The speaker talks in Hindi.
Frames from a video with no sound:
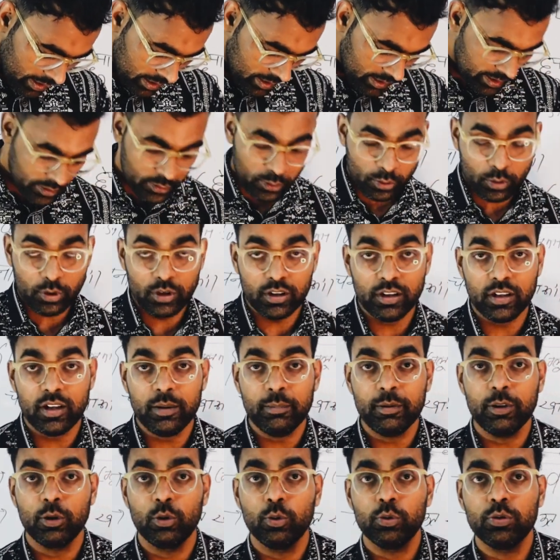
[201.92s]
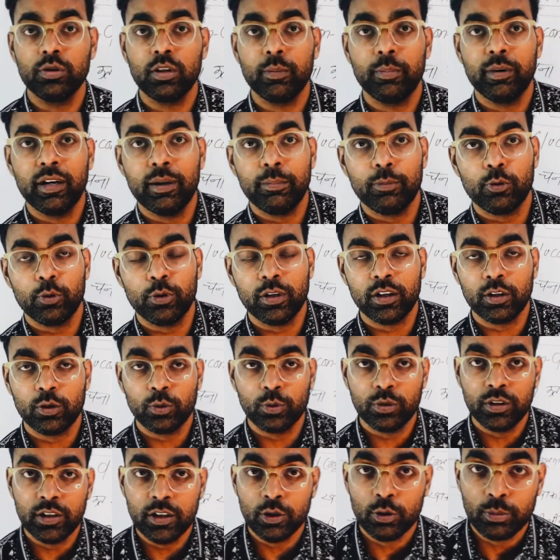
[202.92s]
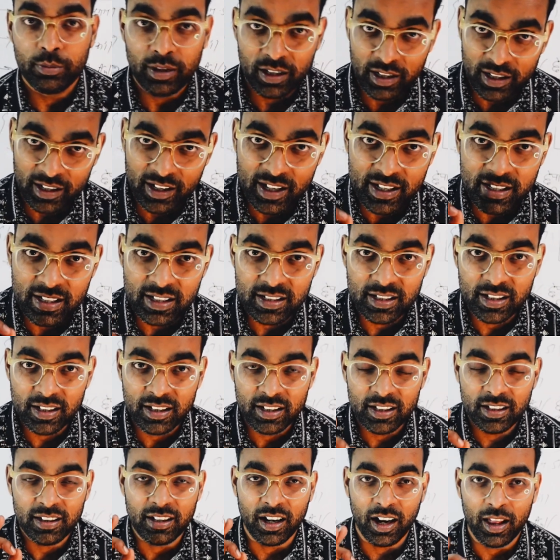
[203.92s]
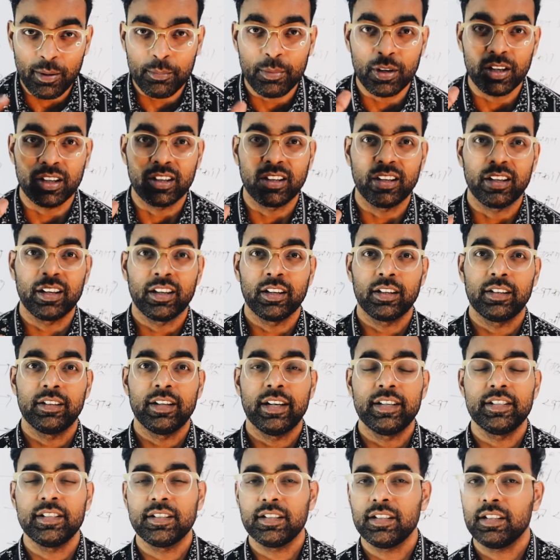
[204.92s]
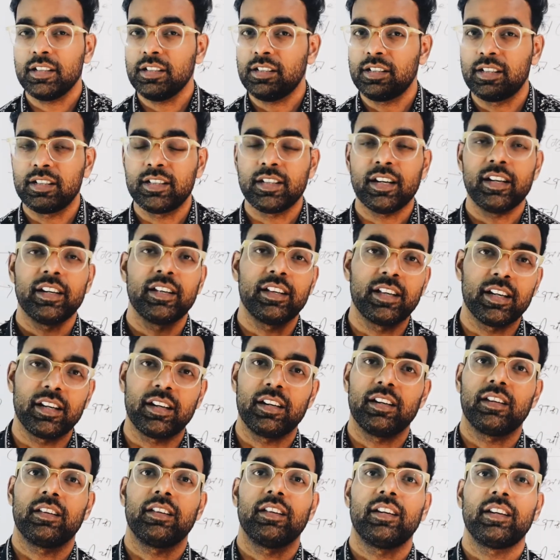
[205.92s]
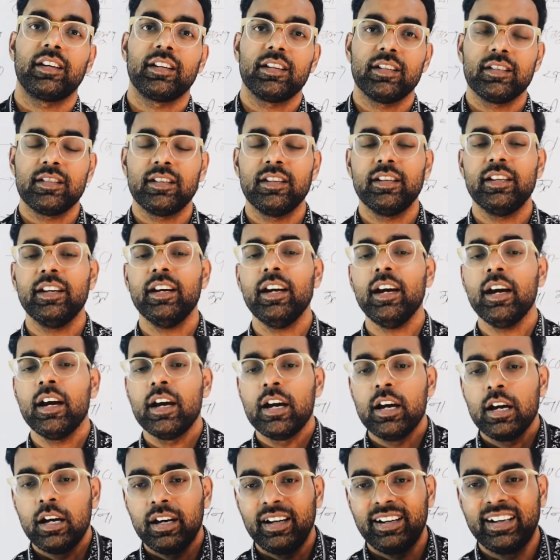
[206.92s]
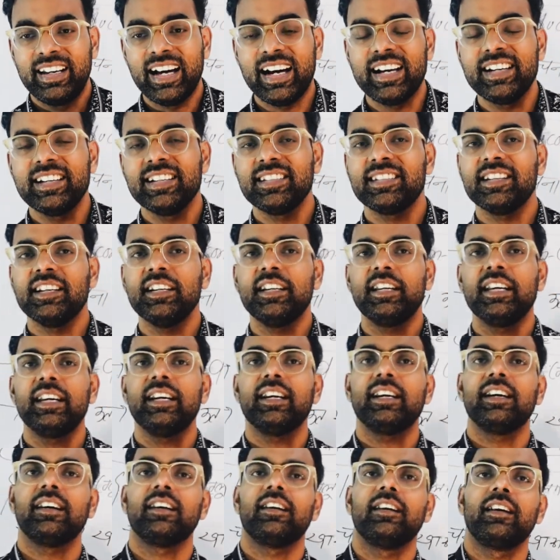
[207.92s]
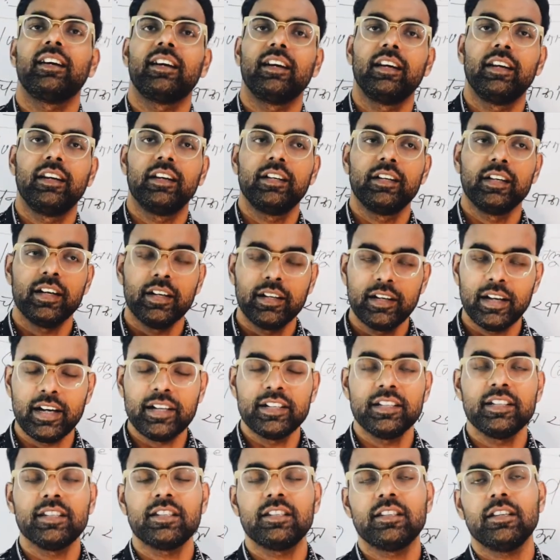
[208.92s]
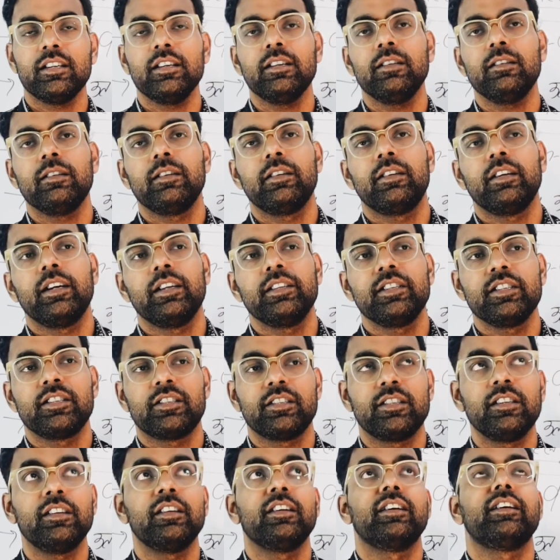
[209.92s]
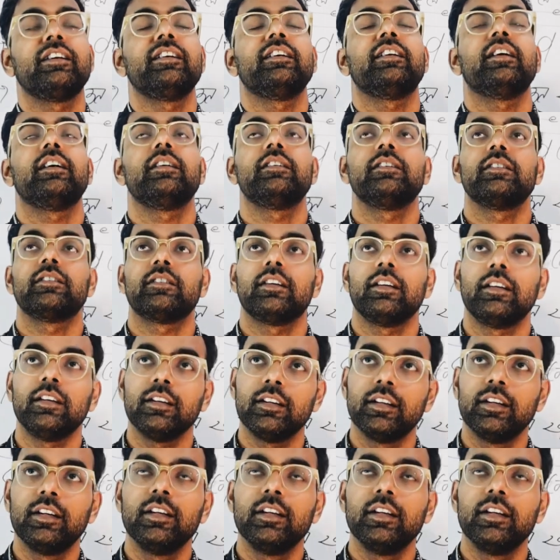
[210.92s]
ये जो जितने भी दूध से बने प्रोडक्ट होते हैं ये तुम्हारे डाइजेशन की धड़ाम कर देंगे डाइजेशन की छीछा लेदर कर देंगे इसलिए डाइजेशन ठीक करने के लिए या डाइजेस्टन डाइजेस्टन नहीं डाइजेशन